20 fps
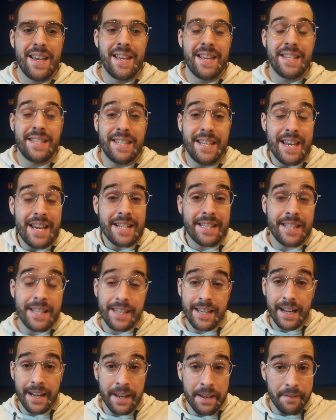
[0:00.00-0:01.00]
Si este
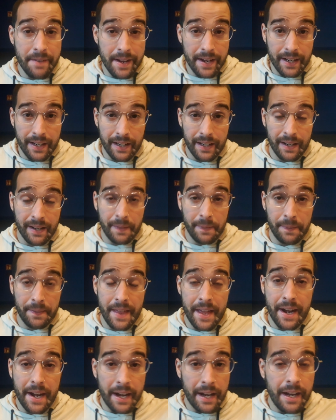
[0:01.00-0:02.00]
es el nivel
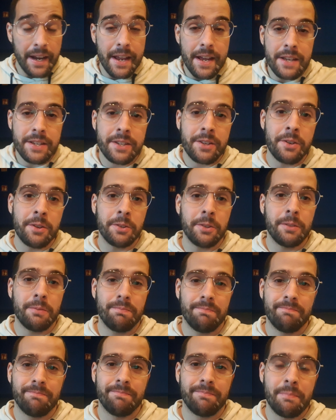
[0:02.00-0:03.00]
de Ridley Scott,
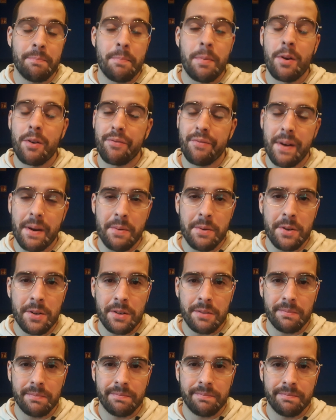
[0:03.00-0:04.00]
por
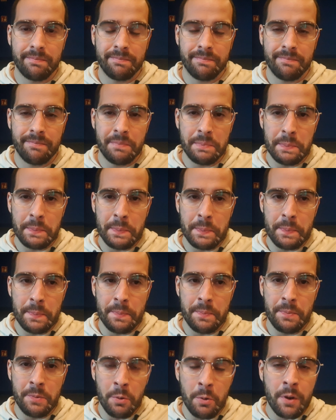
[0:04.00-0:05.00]
favor,
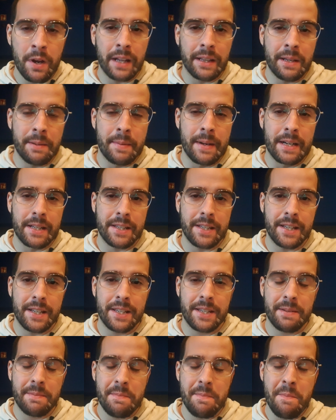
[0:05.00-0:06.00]
nunca te
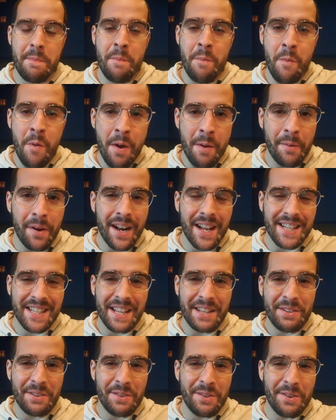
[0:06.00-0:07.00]
marches. Muy buenas
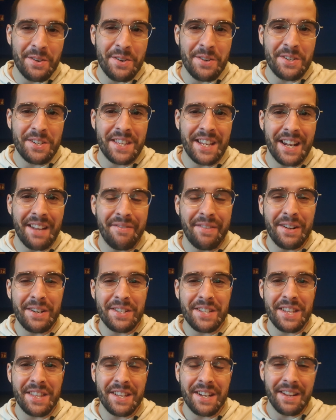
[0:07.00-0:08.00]
a todos,
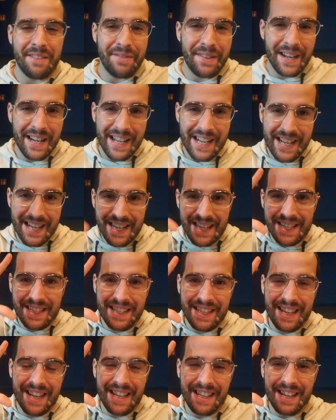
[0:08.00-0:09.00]
cinefilos y
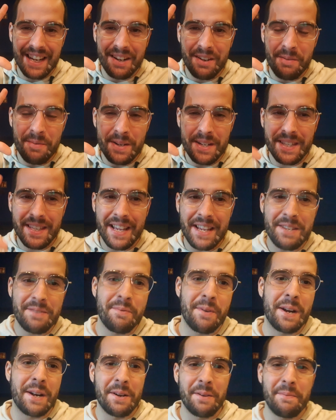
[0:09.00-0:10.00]
cinefilas. ¿Qué tal? ¿Cómo estáis?
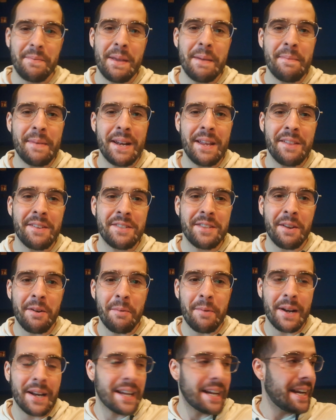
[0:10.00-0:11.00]
Bueno, bienvenidos de
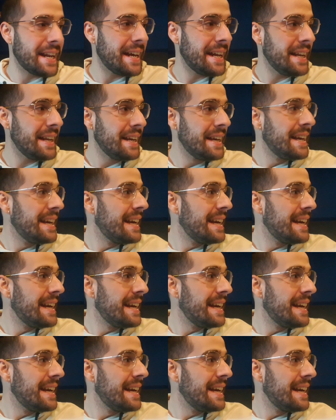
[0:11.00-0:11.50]
nuevo al canal.